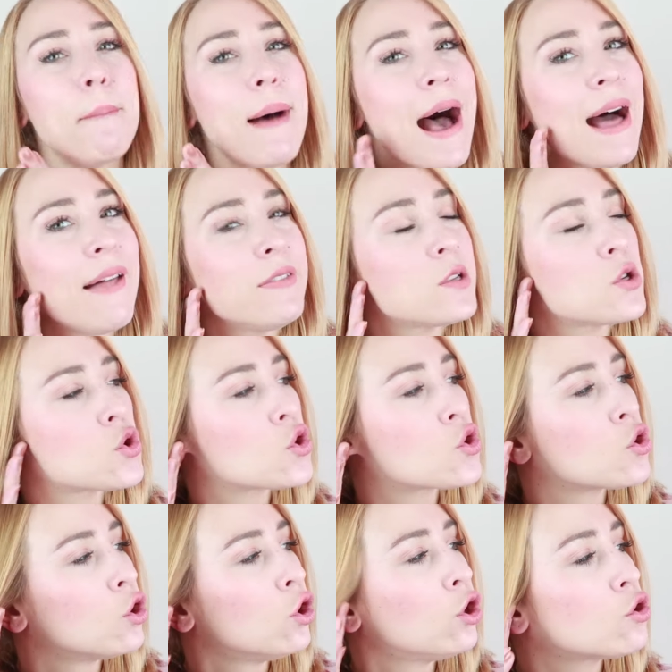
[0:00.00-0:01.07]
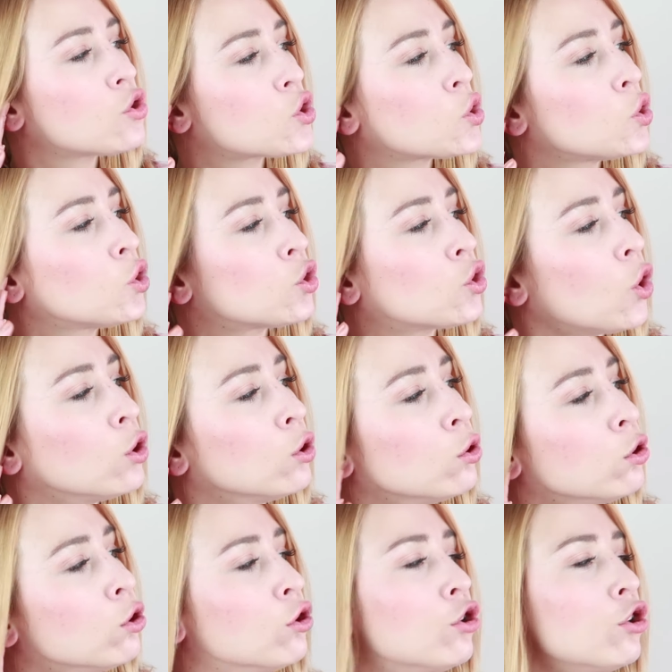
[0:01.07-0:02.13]
ben şu şu
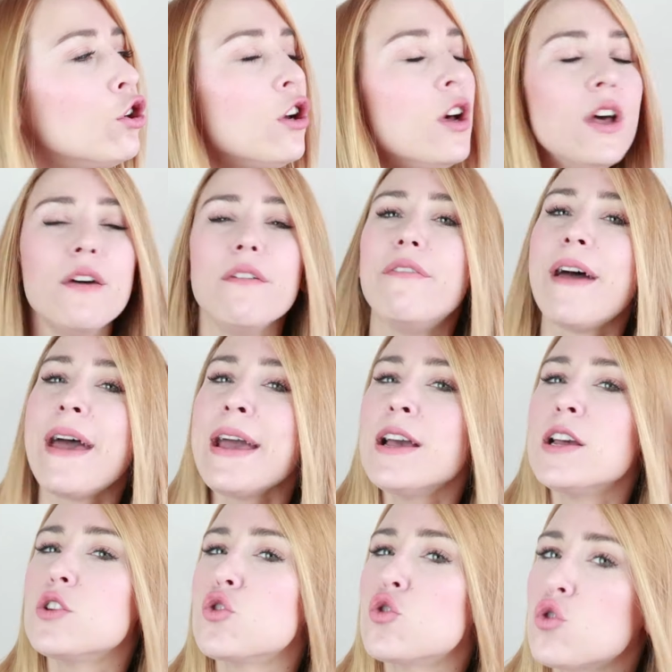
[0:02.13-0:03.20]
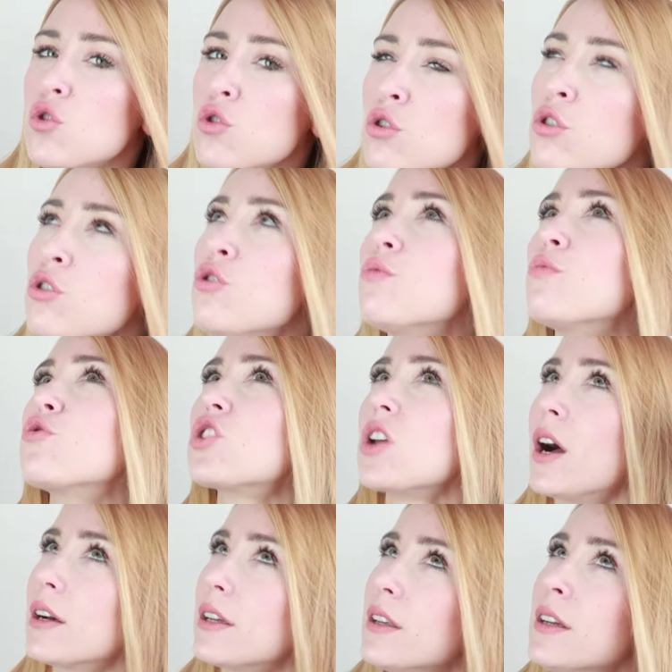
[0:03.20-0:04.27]
doluluğu ve şu
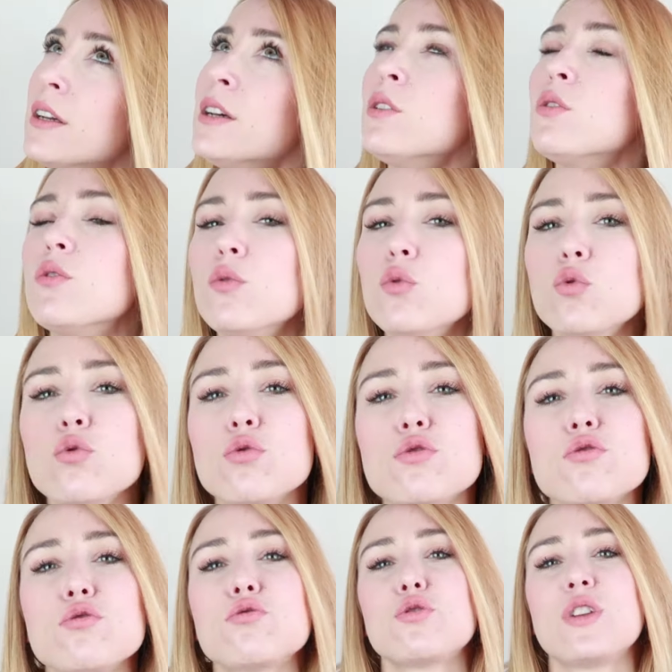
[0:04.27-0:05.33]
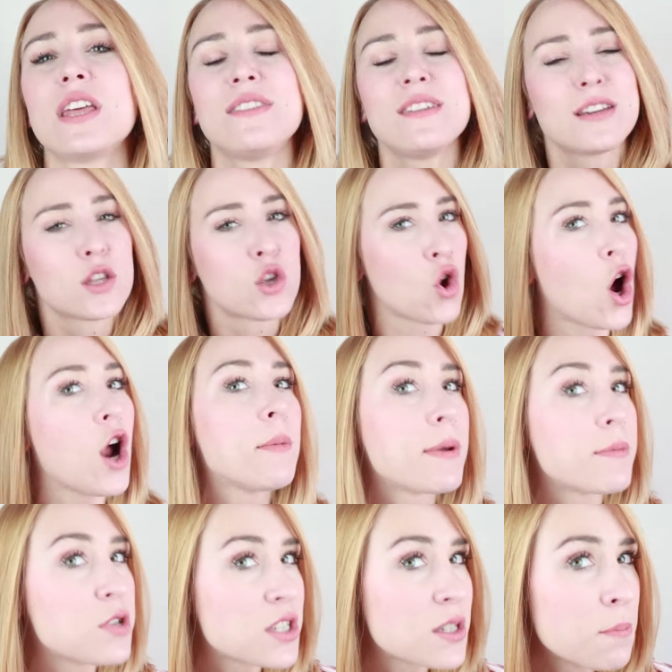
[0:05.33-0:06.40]
yumuşaklığı uzun süredir
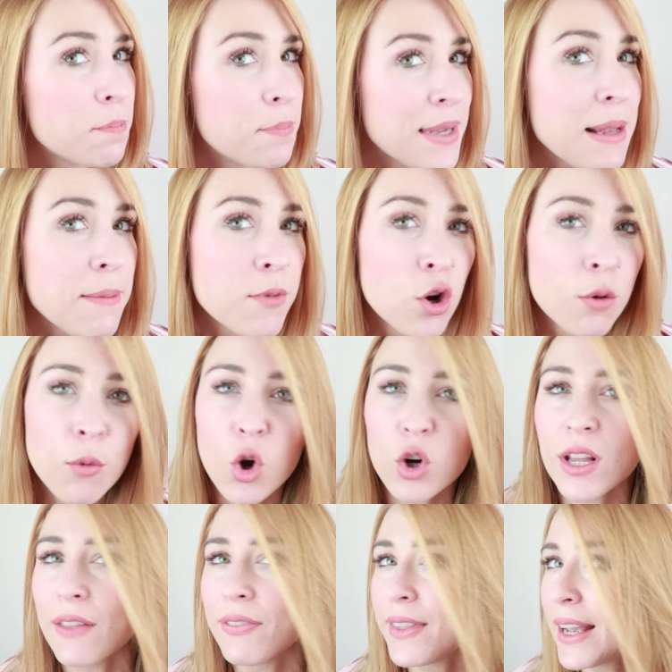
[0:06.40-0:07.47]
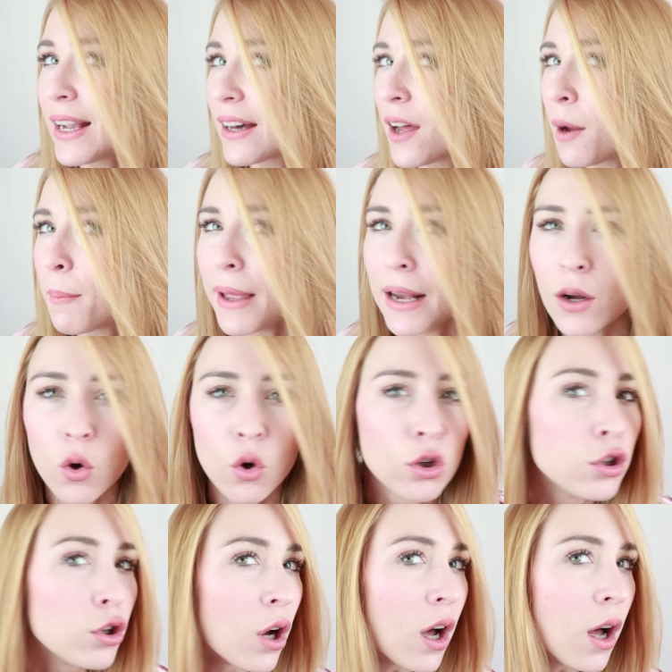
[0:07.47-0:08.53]
görmemiştim. Bilmiyorum oradan ne kadar belli
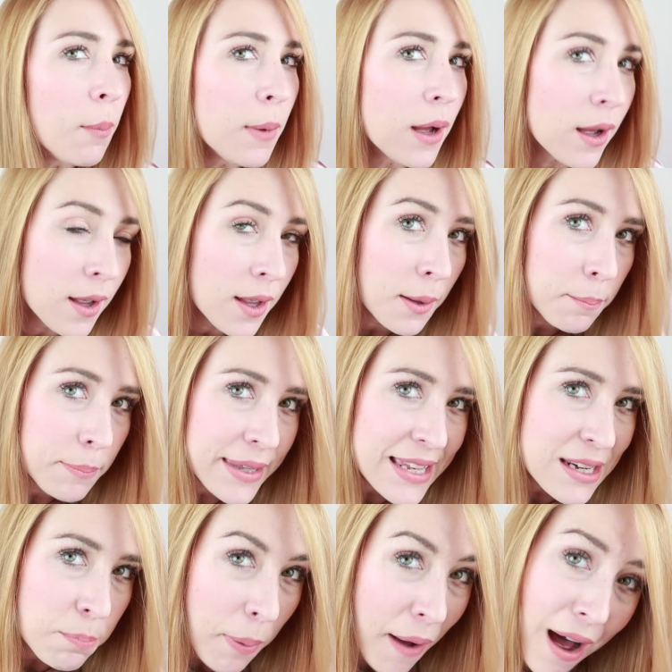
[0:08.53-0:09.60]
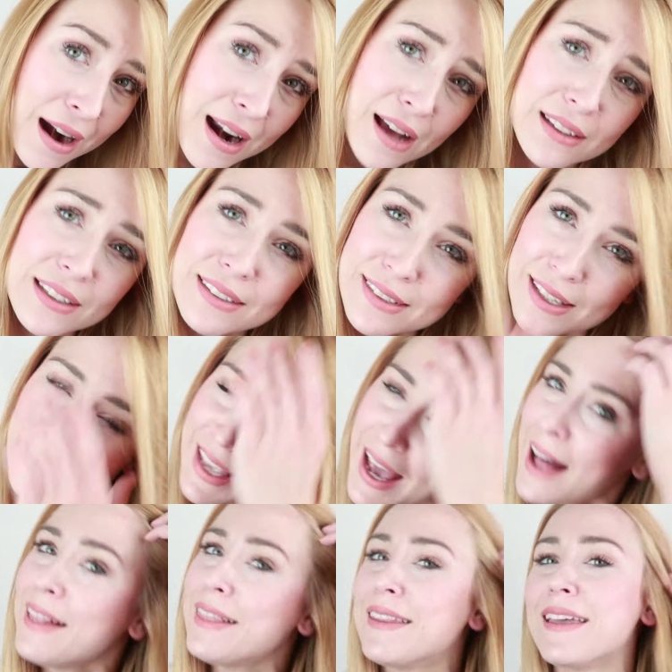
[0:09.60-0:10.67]
oluyor ama bir parlaklık da
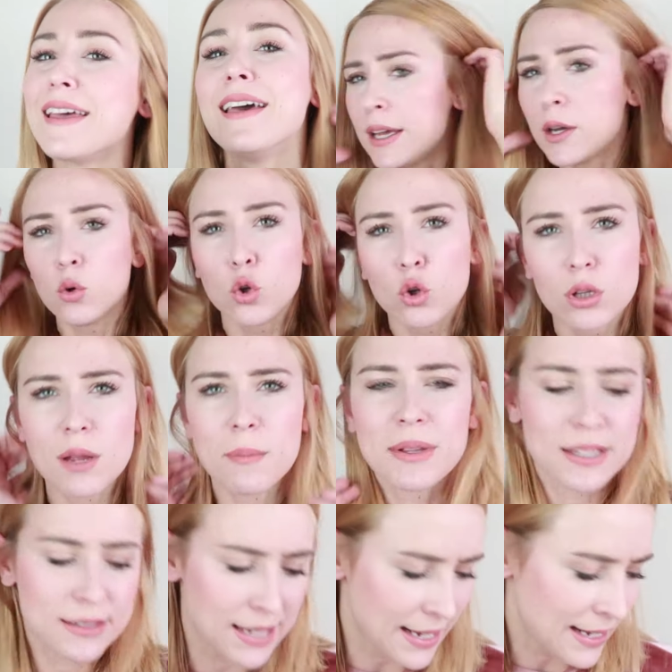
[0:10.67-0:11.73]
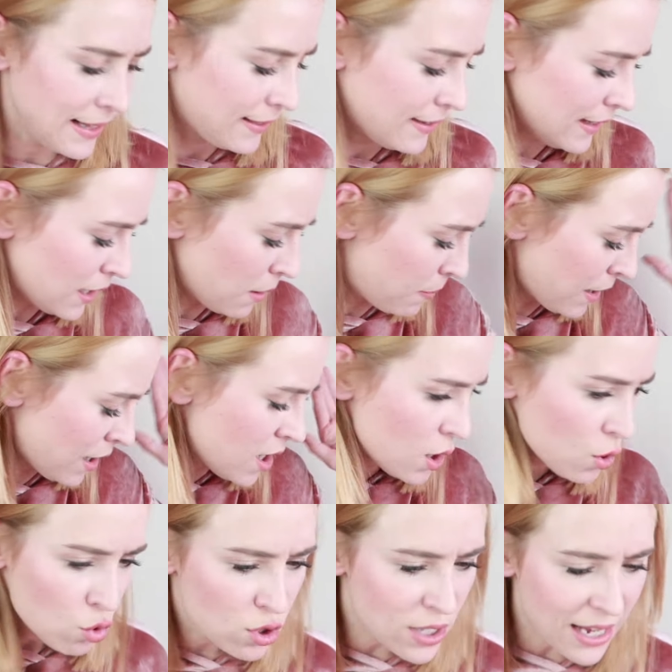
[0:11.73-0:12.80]
geldi. E, uygulamada denildiği gibi
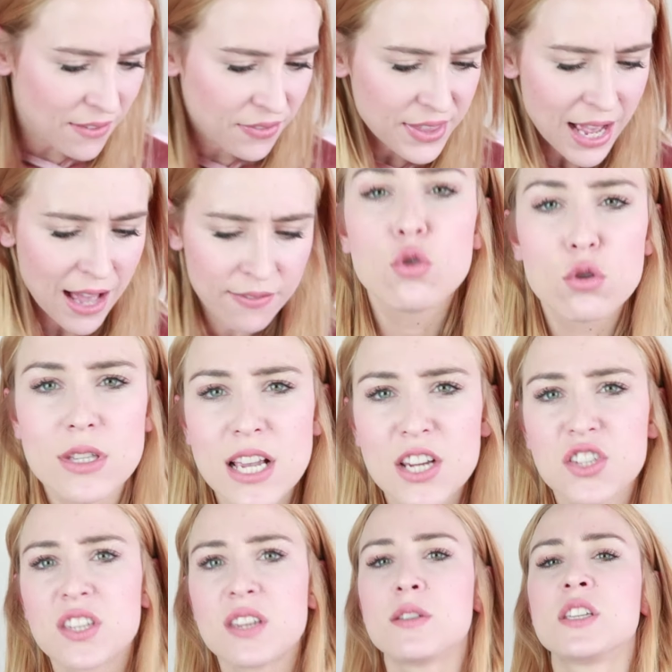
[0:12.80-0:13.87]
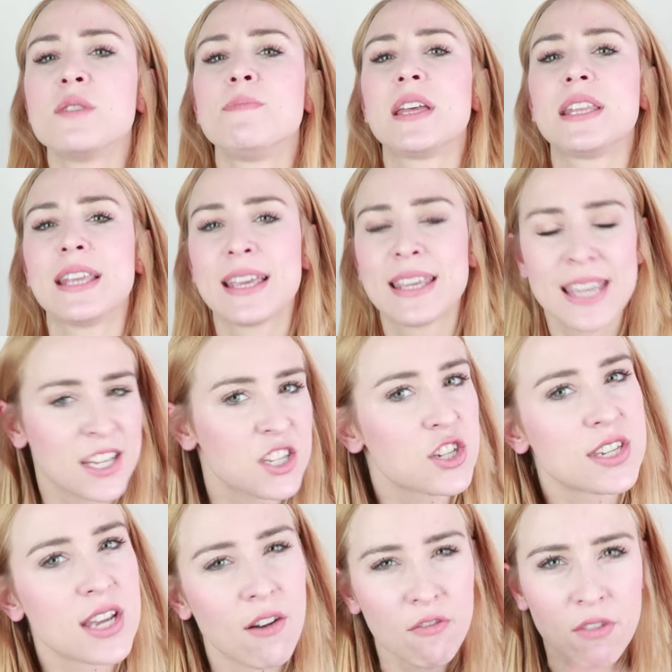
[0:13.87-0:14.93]
üzerinden düzleştiricimle de
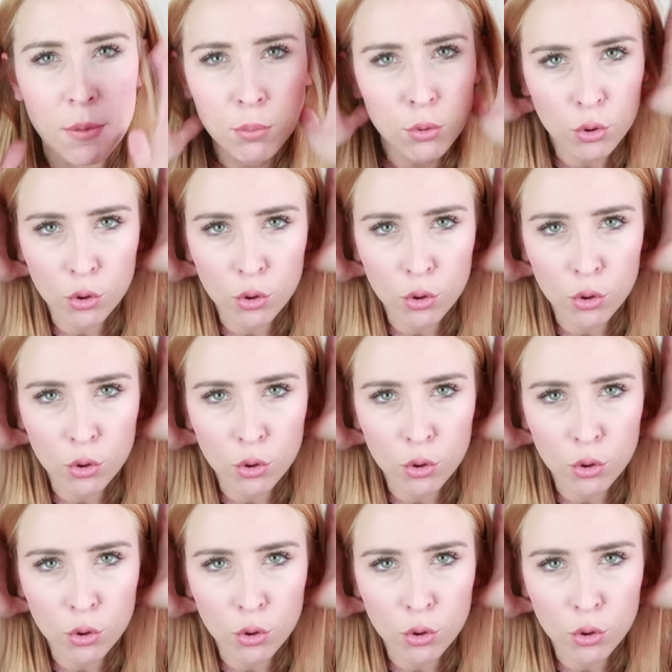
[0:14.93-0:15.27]
geçeceğim ve